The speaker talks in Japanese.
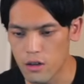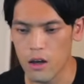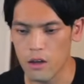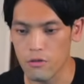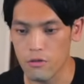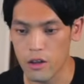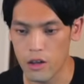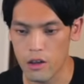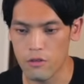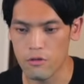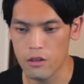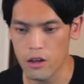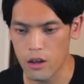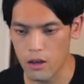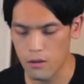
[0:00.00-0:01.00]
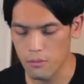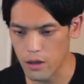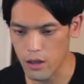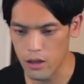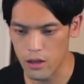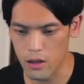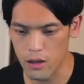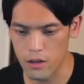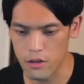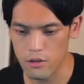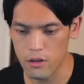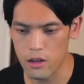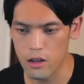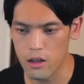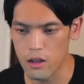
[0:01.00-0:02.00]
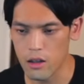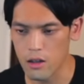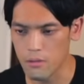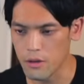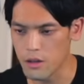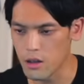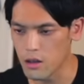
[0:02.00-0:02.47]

あのできるんで、まあ、一旦安い値段で試し